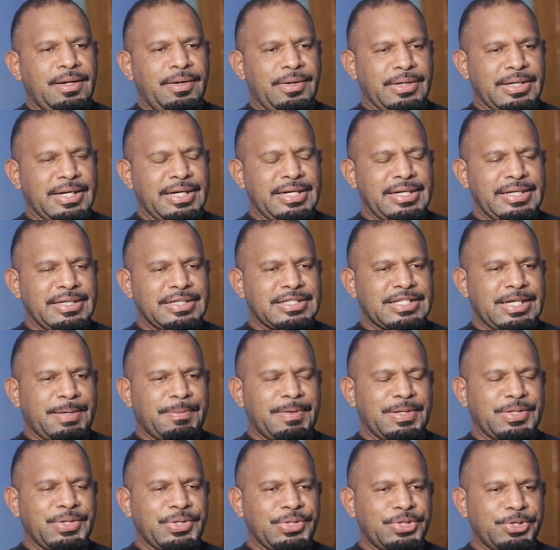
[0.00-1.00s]
Oke,
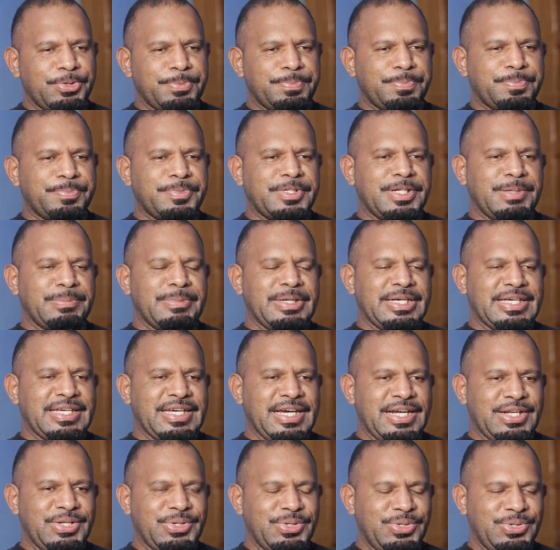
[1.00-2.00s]
sahabat YouTube,
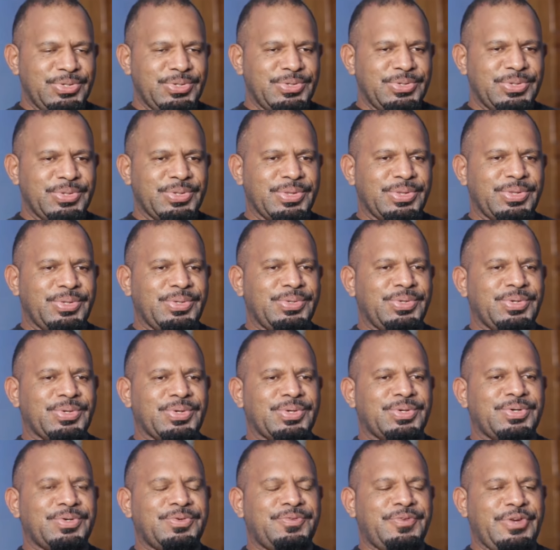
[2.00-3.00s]
demikian dulu untuk
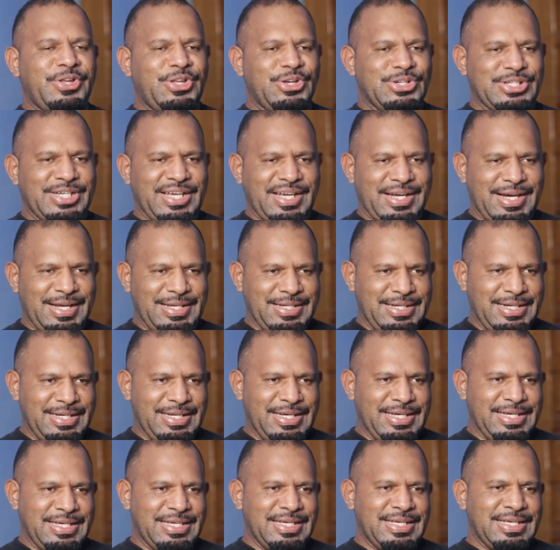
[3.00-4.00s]
video saya kali
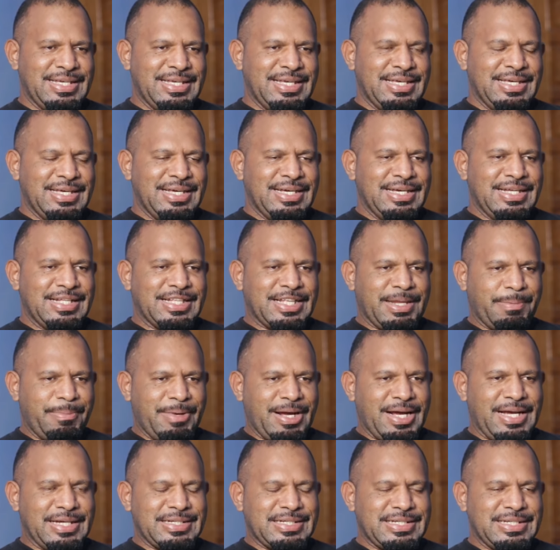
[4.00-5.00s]
ini.
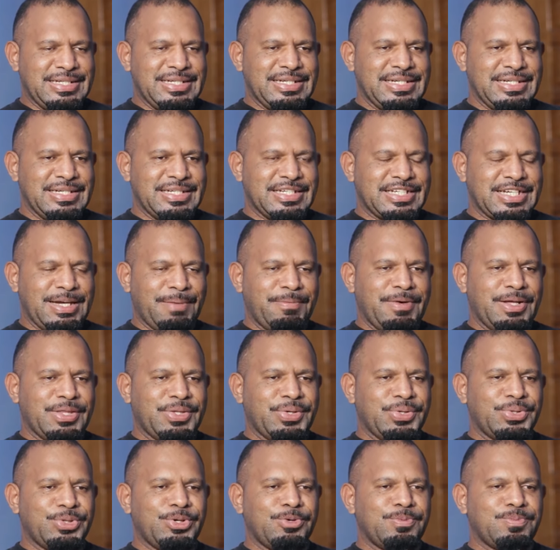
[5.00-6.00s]
Terima kasih
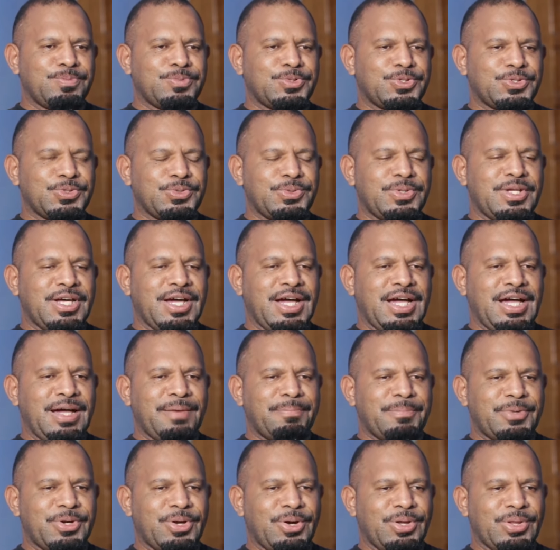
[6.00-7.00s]
sahabat YouTube sudah
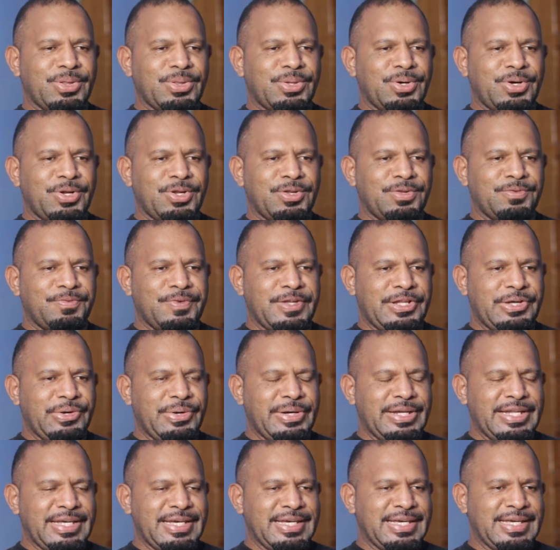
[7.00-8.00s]
menonton
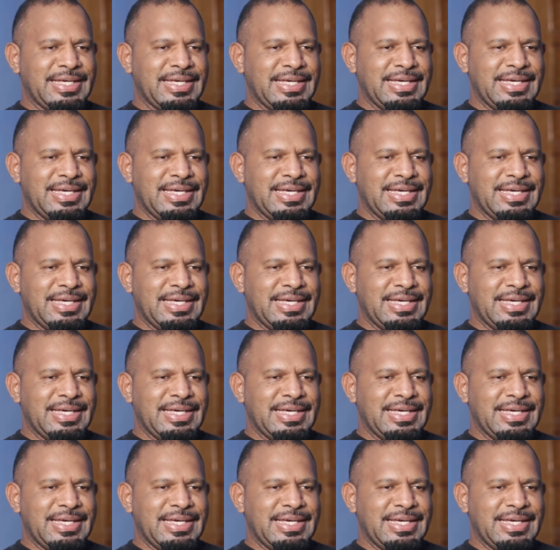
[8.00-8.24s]
video ini.